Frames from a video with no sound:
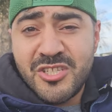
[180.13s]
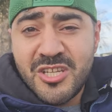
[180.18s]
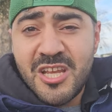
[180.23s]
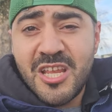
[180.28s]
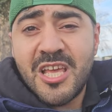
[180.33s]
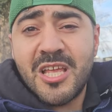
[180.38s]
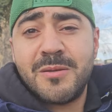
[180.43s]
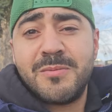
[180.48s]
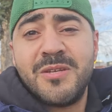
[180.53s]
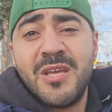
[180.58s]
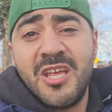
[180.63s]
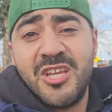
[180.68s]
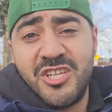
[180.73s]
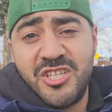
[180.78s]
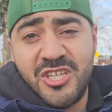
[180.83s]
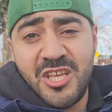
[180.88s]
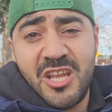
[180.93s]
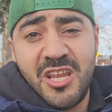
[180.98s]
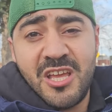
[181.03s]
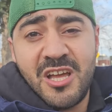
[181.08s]
انت اللي كتمشي عند
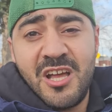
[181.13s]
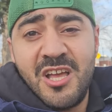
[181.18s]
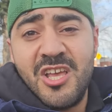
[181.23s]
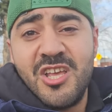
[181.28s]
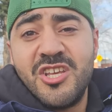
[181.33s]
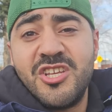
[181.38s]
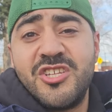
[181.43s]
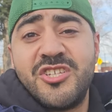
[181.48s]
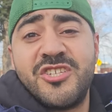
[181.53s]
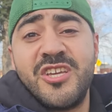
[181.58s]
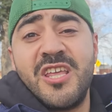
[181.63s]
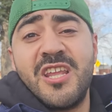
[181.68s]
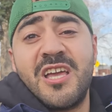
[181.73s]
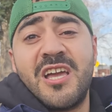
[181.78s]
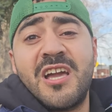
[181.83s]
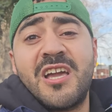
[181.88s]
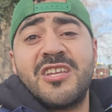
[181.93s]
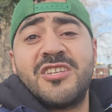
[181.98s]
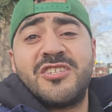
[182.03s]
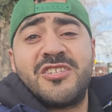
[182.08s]
الشركه
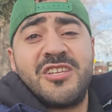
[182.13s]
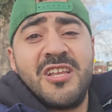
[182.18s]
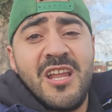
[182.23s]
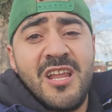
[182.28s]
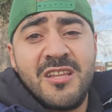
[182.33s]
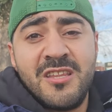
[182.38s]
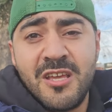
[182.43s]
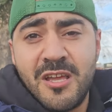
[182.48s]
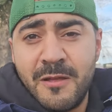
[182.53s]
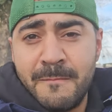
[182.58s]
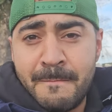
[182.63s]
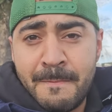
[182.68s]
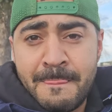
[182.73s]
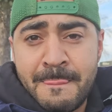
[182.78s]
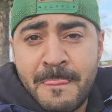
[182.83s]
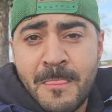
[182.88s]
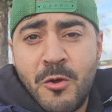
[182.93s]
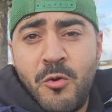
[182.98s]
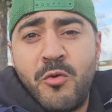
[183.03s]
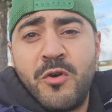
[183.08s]
الشركه كتجي عندك
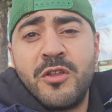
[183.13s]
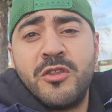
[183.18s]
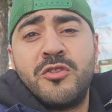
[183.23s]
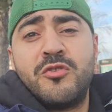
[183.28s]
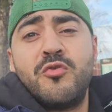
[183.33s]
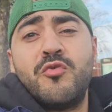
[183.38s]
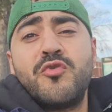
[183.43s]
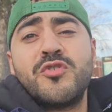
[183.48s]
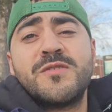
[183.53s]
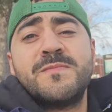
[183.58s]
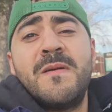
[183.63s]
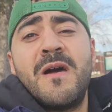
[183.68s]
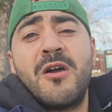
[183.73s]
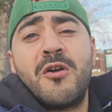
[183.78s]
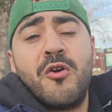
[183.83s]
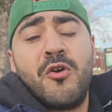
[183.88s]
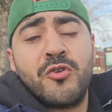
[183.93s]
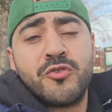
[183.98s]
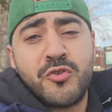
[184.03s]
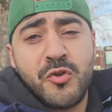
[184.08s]
وكدوز معك
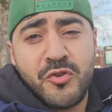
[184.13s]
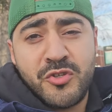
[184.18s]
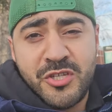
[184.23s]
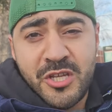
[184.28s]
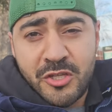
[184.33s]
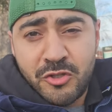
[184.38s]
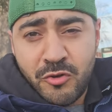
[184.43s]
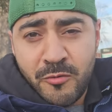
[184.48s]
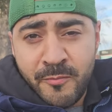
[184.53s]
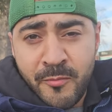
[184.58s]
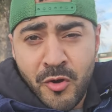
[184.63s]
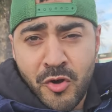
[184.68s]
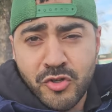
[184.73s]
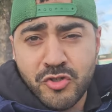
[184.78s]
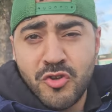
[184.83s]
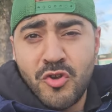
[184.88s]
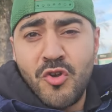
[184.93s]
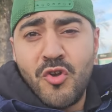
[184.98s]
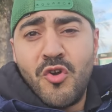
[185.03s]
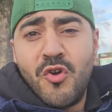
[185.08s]
اونتروتيا
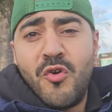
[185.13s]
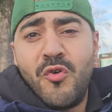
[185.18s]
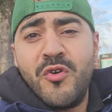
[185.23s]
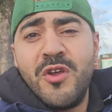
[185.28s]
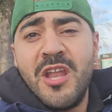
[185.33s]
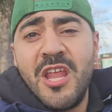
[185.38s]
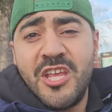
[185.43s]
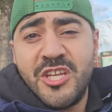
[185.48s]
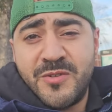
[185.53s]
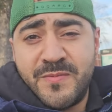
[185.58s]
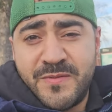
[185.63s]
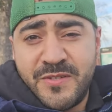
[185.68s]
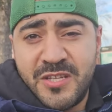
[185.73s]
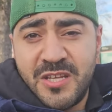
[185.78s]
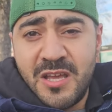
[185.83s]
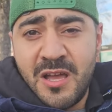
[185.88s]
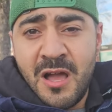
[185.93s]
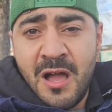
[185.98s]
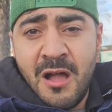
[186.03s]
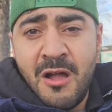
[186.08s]
دومبوش وإلا
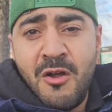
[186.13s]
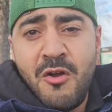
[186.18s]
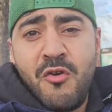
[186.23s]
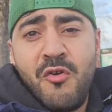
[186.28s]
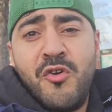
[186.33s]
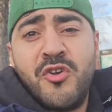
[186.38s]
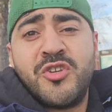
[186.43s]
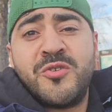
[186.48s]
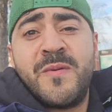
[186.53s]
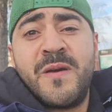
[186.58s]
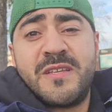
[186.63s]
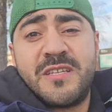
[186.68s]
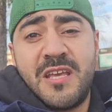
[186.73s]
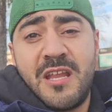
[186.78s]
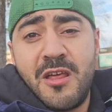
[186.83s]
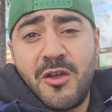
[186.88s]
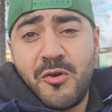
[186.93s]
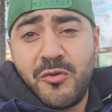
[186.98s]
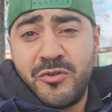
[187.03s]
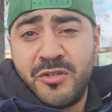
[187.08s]
عجبتيها وعجباتها
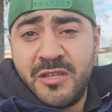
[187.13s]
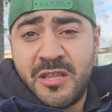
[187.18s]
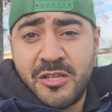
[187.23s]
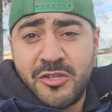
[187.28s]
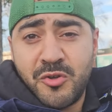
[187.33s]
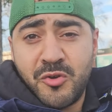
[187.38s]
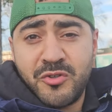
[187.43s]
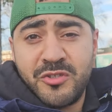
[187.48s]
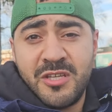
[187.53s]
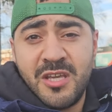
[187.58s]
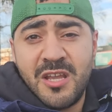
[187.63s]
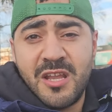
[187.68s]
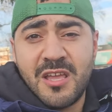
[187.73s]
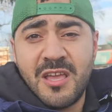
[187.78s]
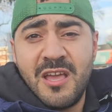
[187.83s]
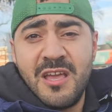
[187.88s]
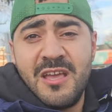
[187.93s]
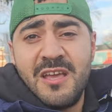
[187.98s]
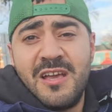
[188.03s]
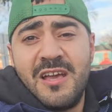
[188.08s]
لا كونديداتور
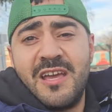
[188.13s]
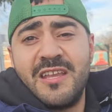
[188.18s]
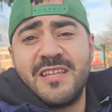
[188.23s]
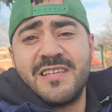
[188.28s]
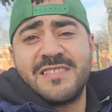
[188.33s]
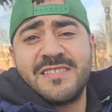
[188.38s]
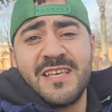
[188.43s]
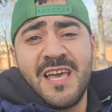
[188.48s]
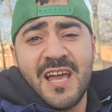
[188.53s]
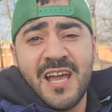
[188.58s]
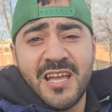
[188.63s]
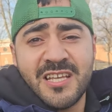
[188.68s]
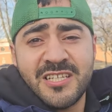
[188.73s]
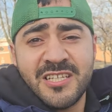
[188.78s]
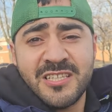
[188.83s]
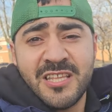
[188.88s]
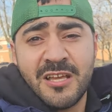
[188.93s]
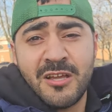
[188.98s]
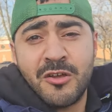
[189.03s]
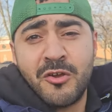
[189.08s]
ديالك هذيك الساعه
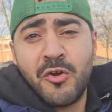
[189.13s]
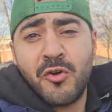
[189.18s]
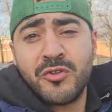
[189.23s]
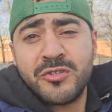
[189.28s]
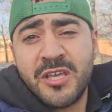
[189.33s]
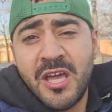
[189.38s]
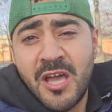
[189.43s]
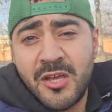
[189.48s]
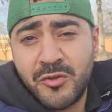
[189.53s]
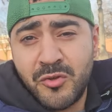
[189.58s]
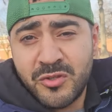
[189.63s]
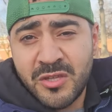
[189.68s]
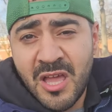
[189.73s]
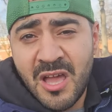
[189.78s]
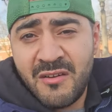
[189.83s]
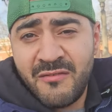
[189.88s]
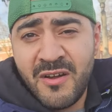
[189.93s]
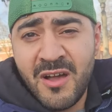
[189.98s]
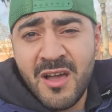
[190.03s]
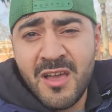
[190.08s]
كتعطيك كونترا دو
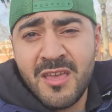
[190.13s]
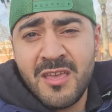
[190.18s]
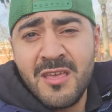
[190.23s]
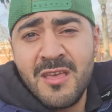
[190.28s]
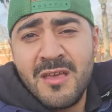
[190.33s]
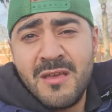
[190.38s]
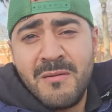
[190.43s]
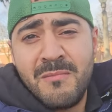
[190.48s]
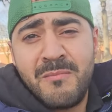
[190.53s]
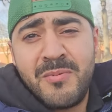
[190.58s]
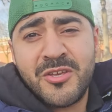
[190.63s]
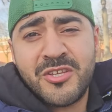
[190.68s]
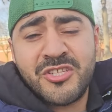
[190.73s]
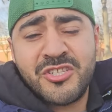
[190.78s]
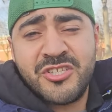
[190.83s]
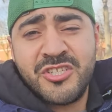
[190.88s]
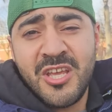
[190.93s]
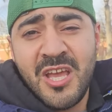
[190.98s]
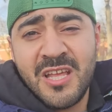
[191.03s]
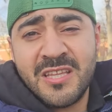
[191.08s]
ترافاي باش
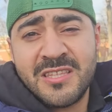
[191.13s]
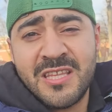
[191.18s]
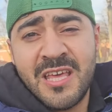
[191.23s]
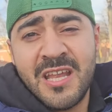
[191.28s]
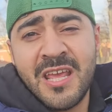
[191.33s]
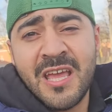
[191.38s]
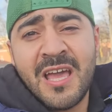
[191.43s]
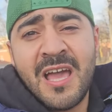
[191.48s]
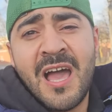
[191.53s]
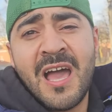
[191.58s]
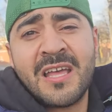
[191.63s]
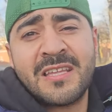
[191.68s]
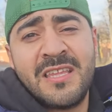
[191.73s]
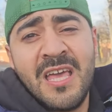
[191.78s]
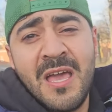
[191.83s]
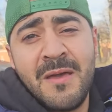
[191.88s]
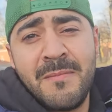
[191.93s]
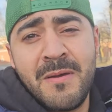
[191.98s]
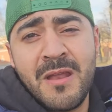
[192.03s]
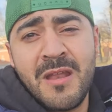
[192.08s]
تجي عن طريق عقد
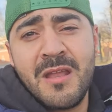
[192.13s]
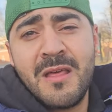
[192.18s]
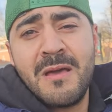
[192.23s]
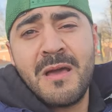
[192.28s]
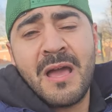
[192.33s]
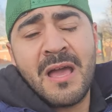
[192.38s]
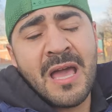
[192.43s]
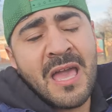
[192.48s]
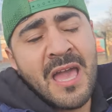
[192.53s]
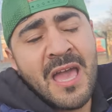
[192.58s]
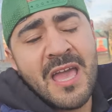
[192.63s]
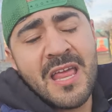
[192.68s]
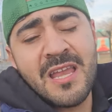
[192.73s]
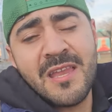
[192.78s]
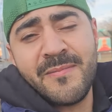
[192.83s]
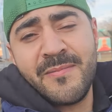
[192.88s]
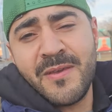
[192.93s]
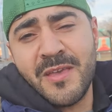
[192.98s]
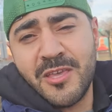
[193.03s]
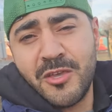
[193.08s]
عمل
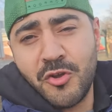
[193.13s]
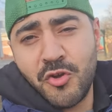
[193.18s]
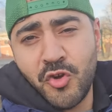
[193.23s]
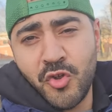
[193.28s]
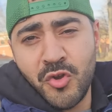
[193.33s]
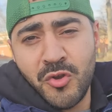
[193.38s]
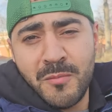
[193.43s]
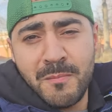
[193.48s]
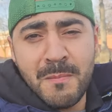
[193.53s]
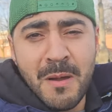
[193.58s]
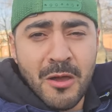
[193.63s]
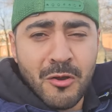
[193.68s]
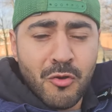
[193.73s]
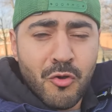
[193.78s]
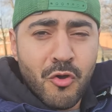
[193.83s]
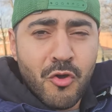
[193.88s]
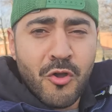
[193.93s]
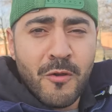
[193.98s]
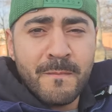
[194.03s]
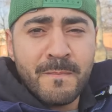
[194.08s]
غالبيه كيكون
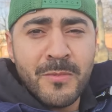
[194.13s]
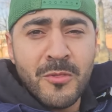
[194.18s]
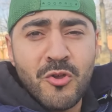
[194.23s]
مغلوق